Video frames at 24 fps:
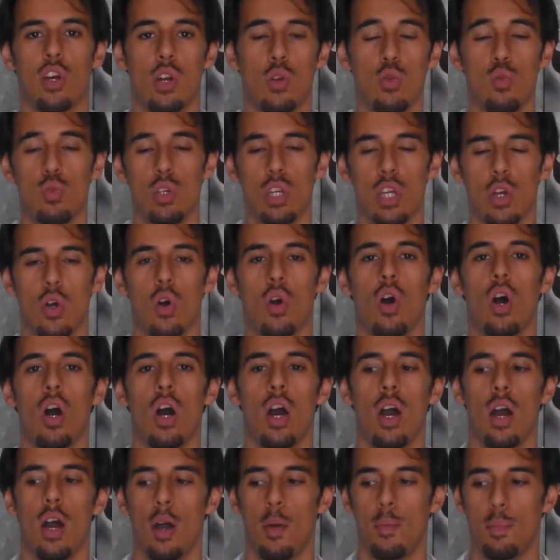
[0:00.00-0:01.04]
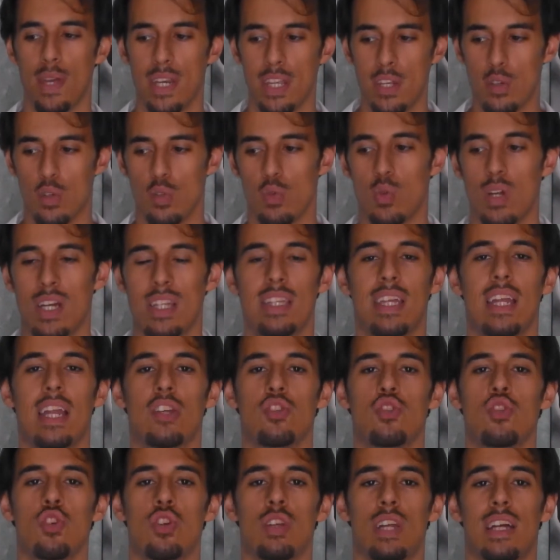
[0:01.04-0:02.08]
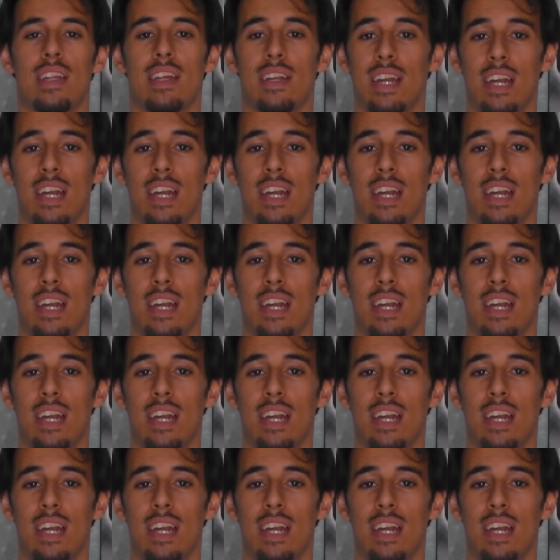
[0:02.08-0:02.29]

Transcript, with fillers: l'unico periodo durante la giornata